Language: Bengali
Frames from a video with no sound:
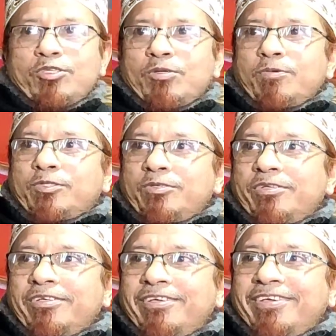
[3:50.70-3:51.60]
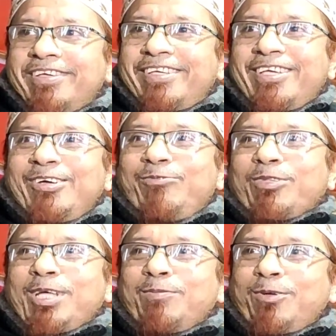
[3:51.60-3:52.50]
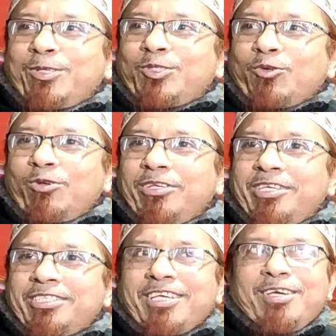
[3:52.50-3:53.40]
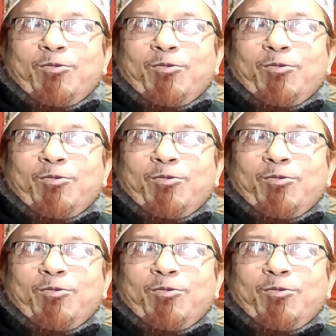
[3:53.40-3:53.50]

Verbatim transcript: কয়শো বছর ওনার বয়স চল্লিশ